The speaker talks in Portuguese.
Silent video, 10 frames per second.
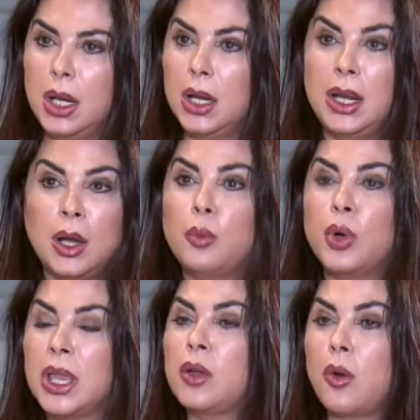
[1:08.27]
Não,
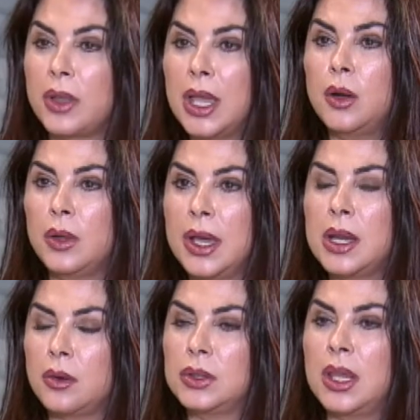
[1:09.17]
porque em qualquer lugar
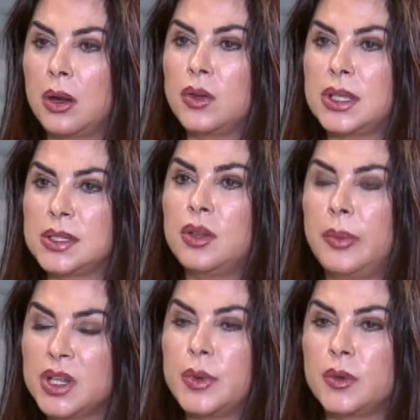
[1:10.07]
ia ter acontecido a
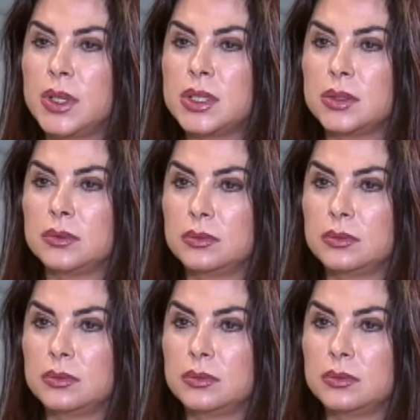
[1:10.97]
mesma coisa.